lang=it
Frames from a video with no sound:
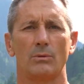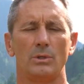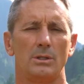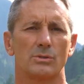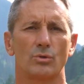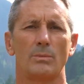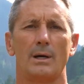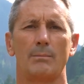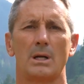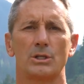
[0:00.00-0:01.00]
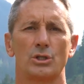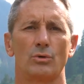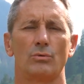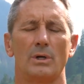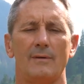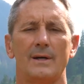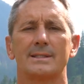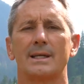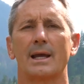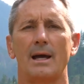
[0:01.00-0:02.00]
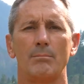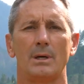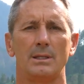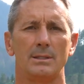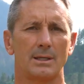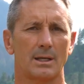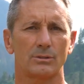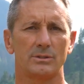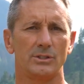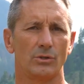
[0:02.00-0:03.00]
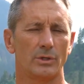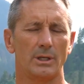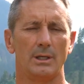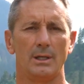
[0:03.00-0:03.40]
quindi insomma abbracciano una vasta gamma di integrazione